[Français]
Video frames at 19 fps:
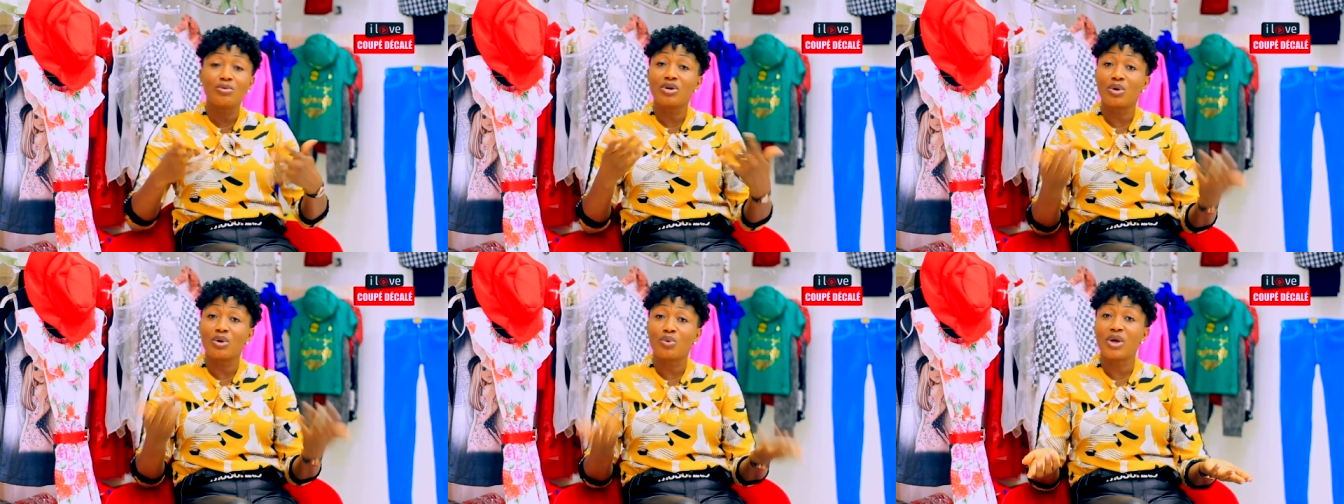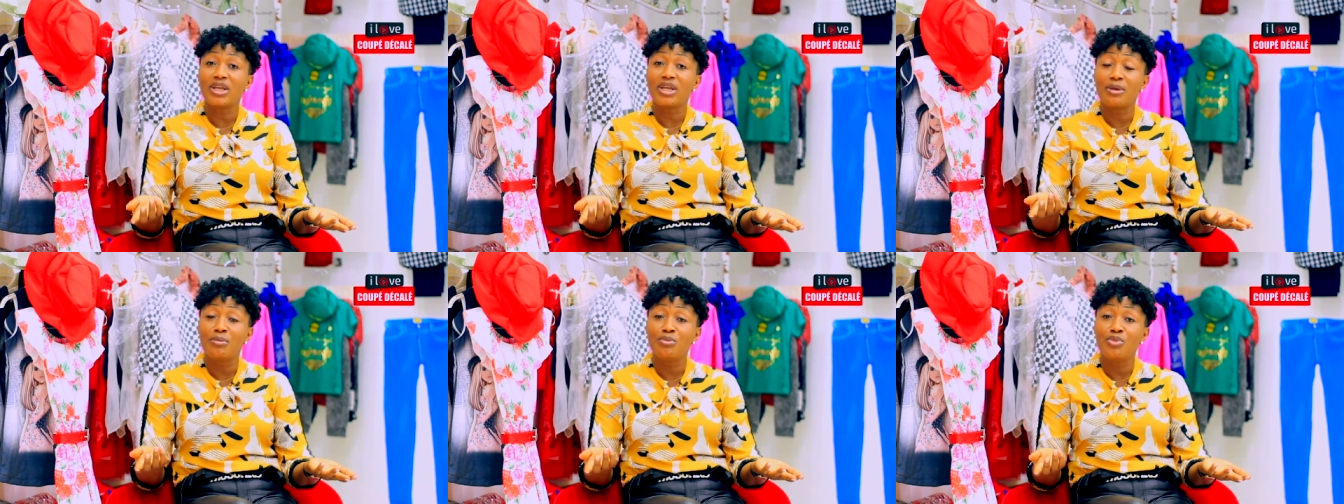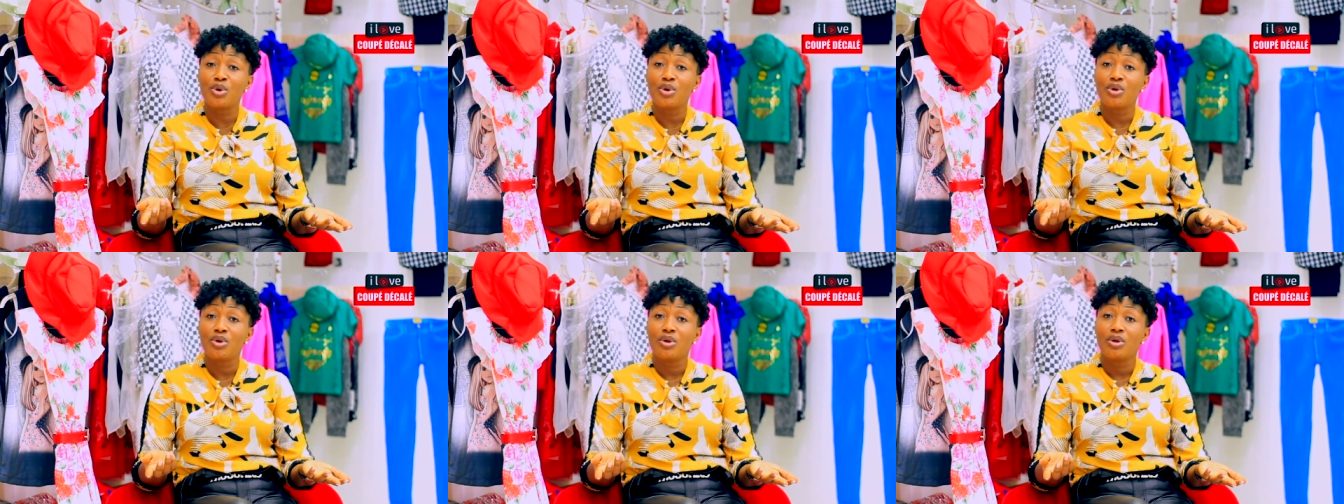quoi, qui est
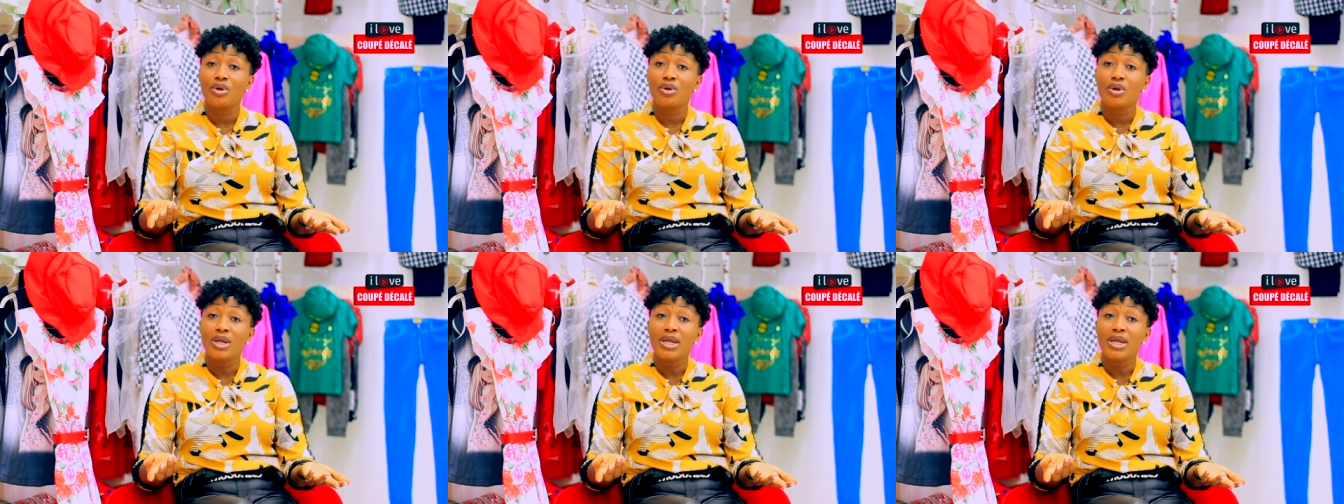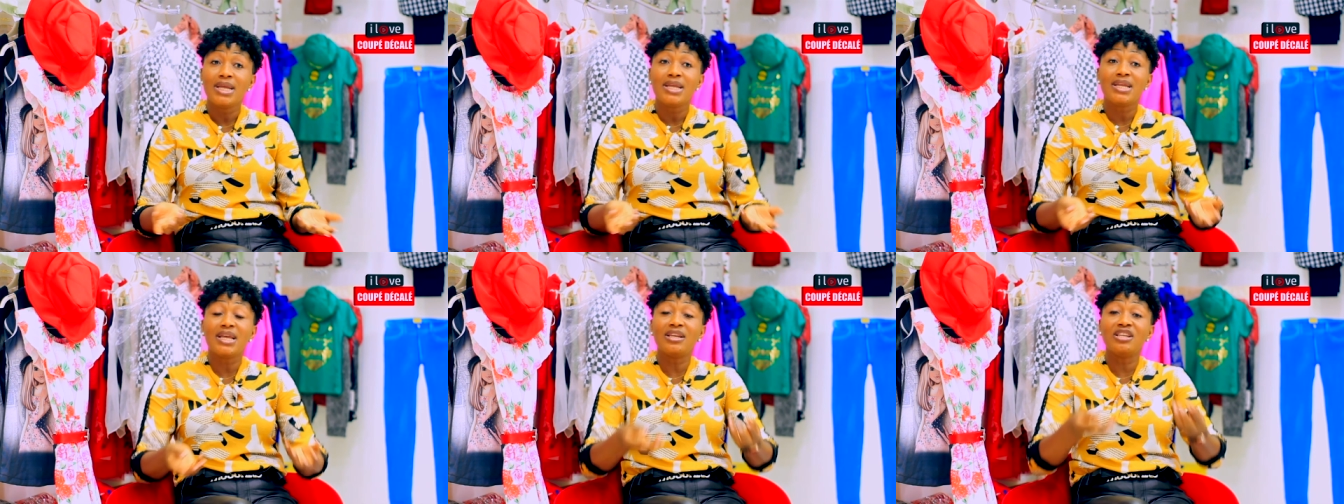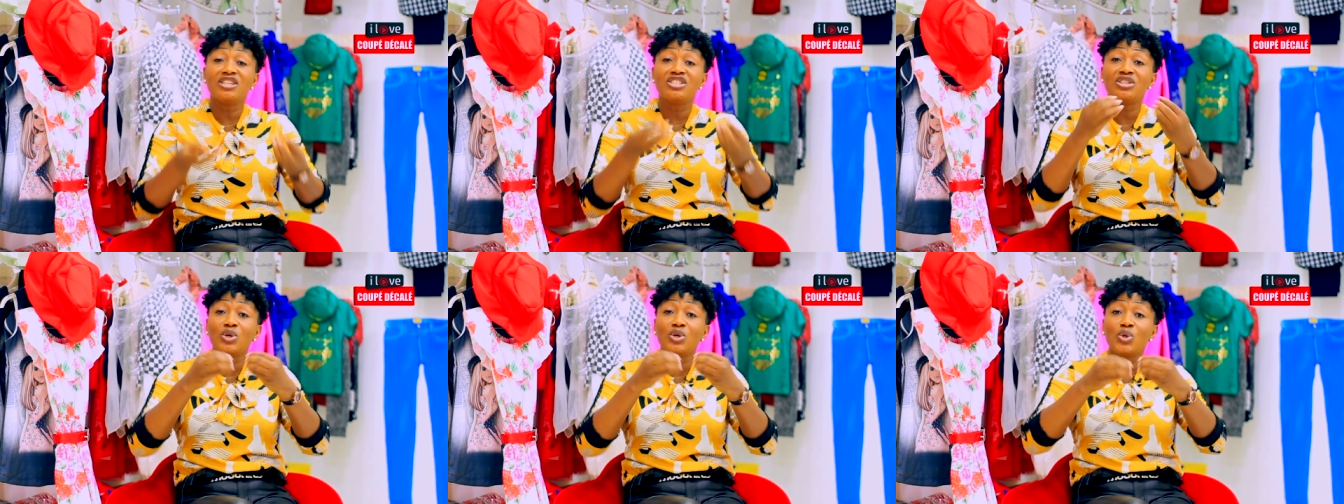mieux Il y a
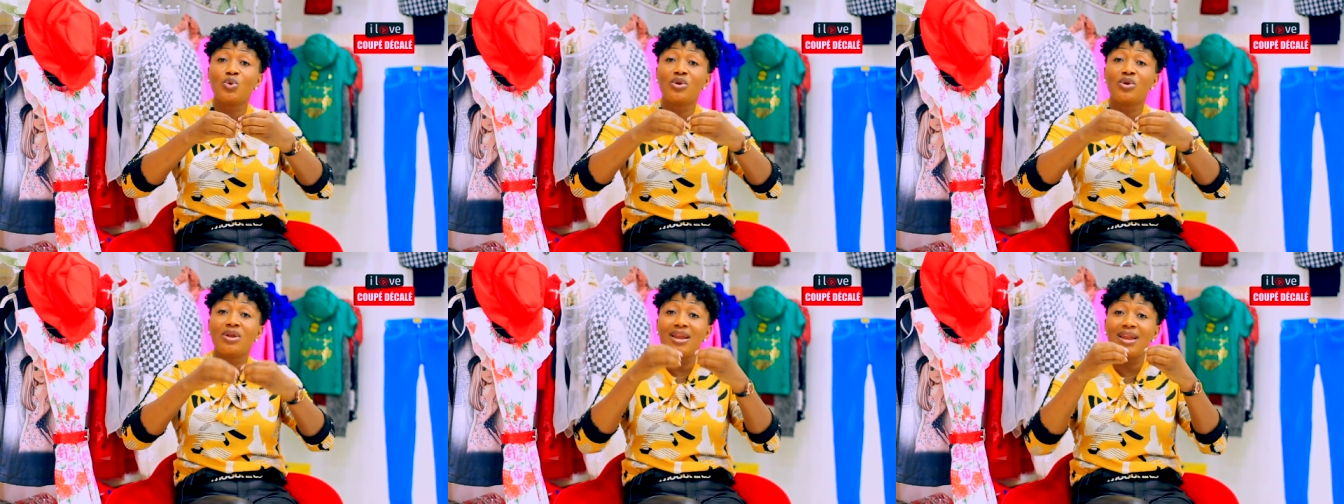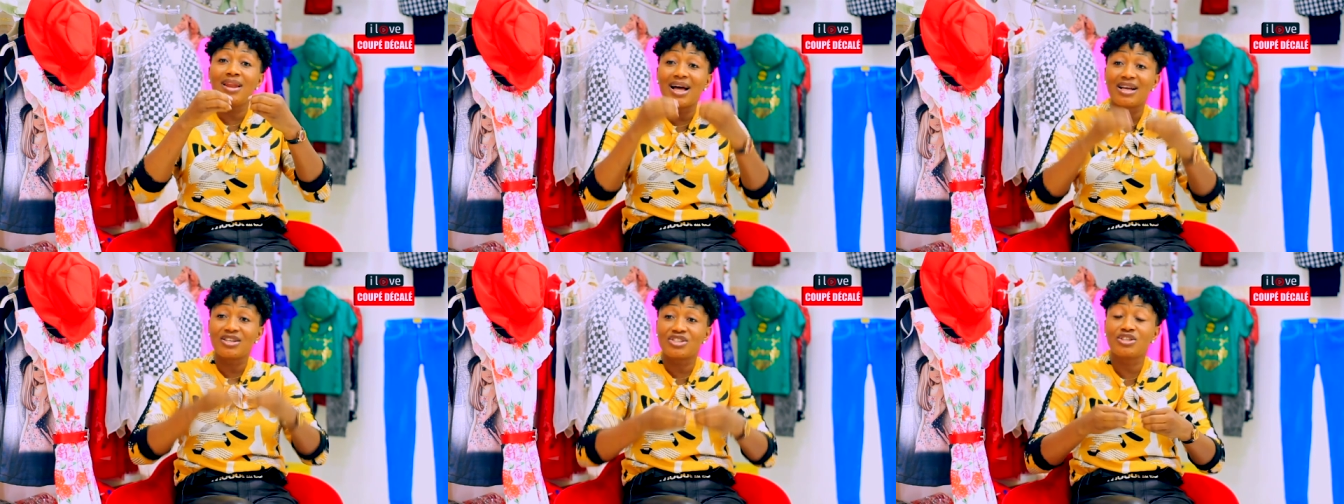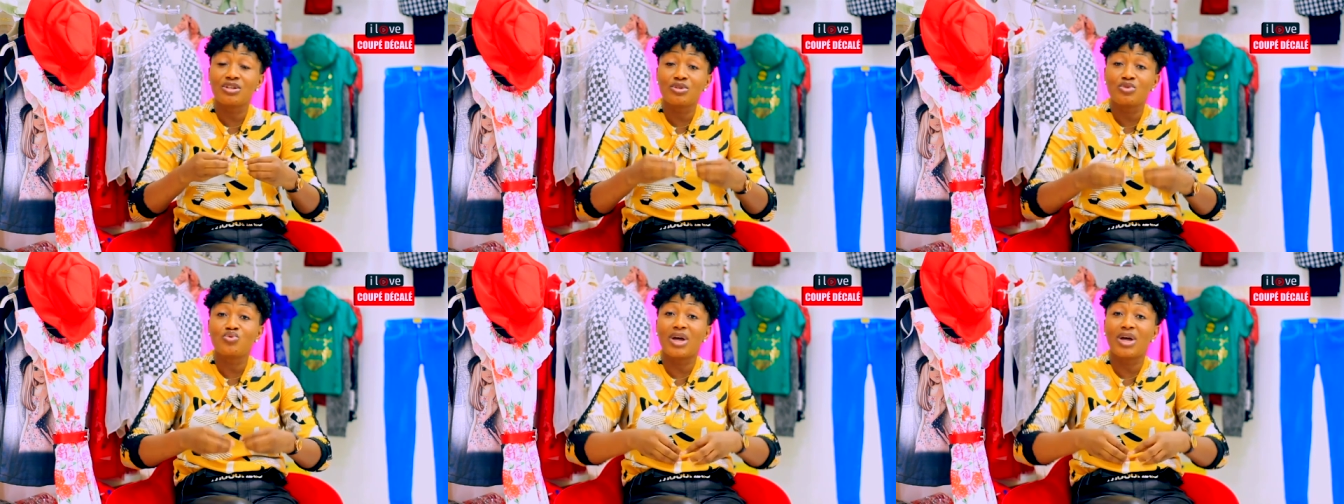des gens qui ont
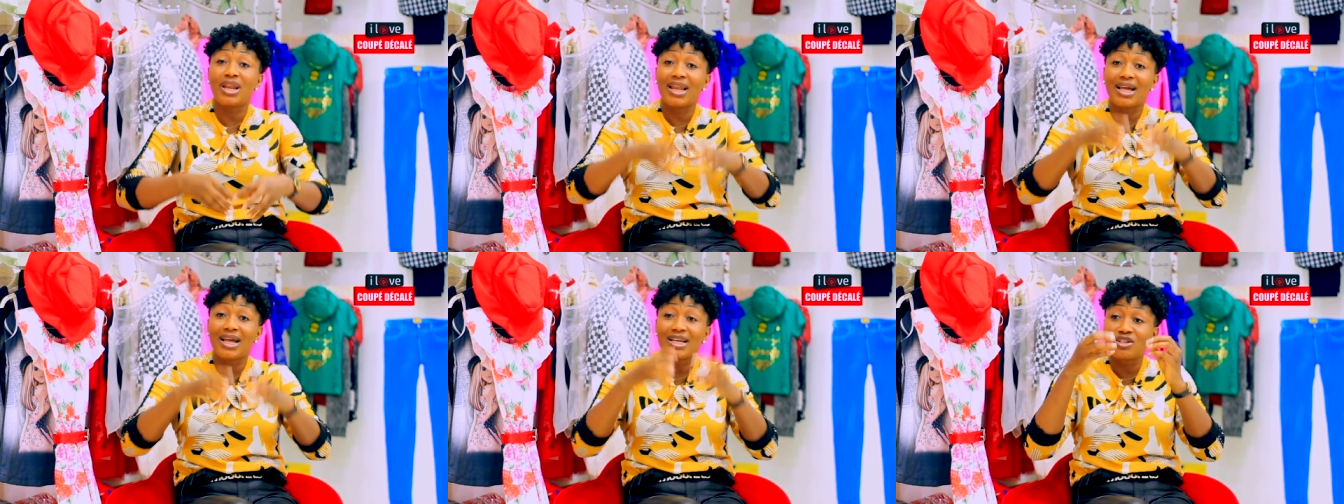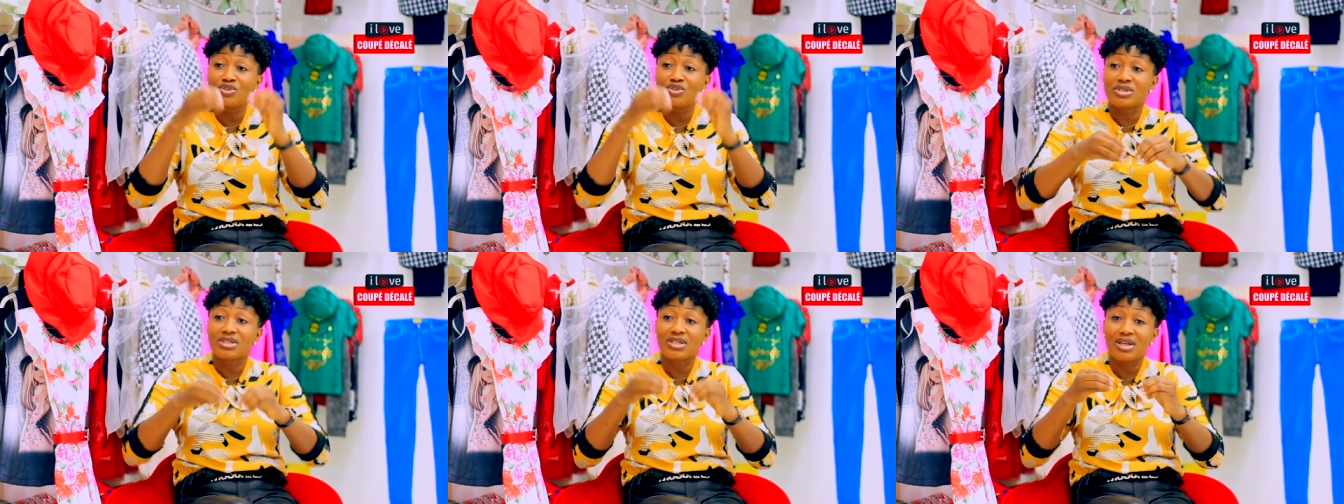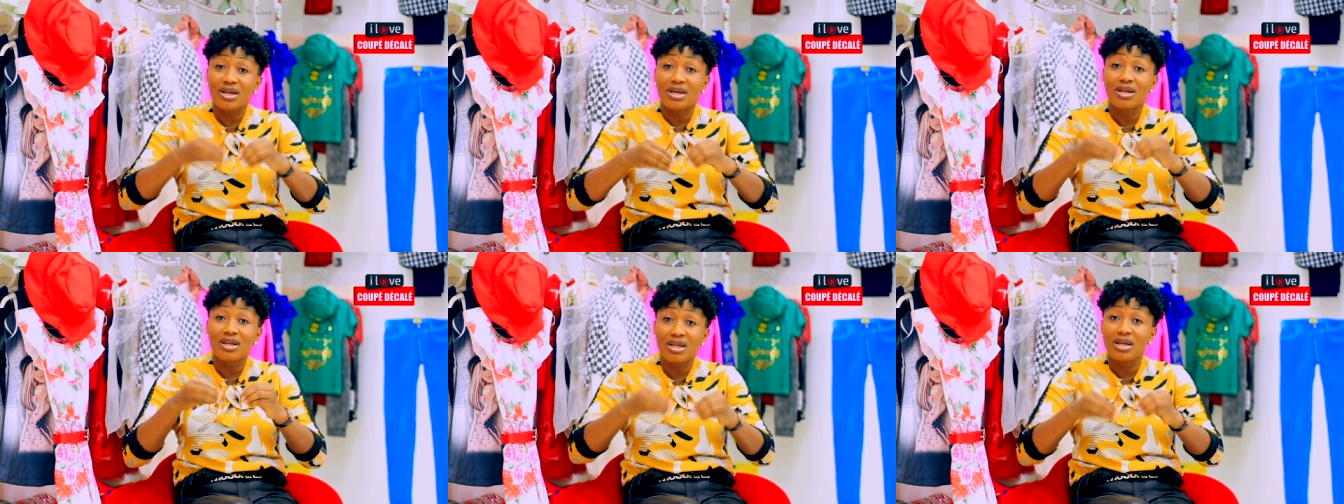l'argent, tu as l'argent
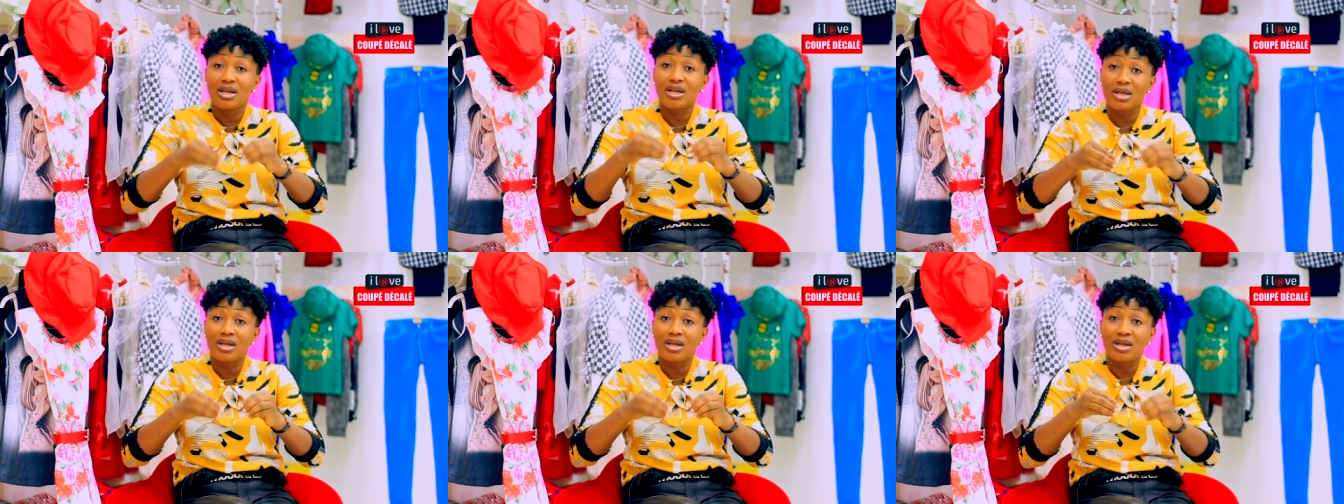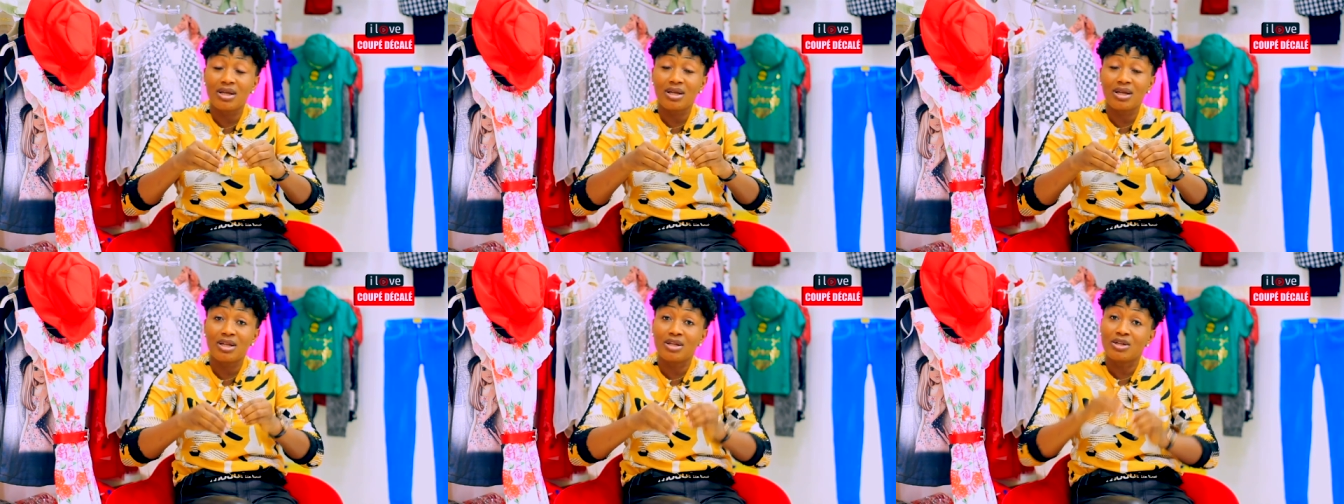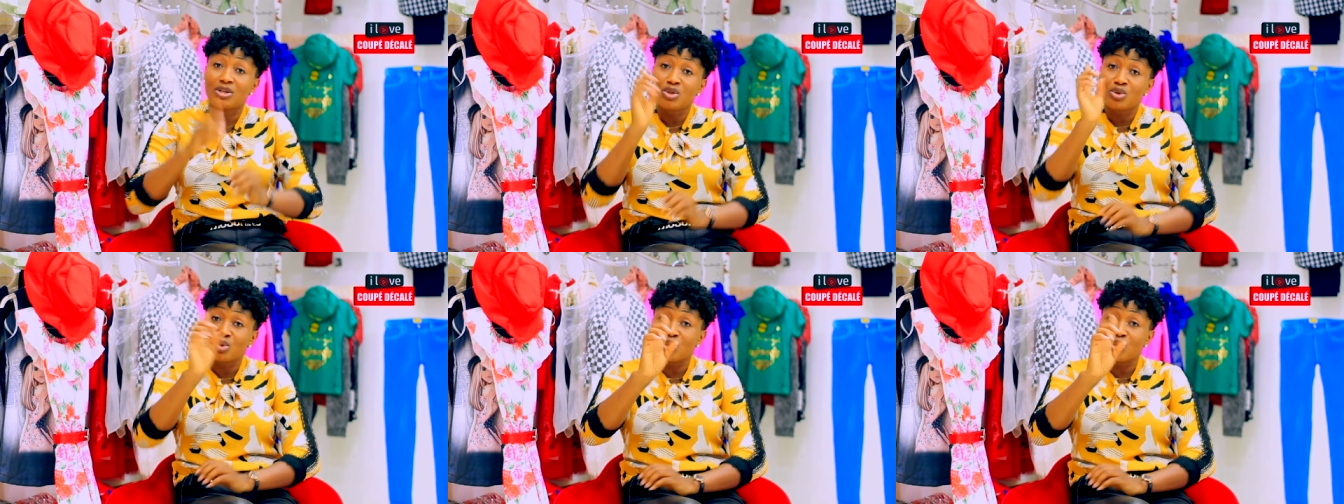jusqu'à...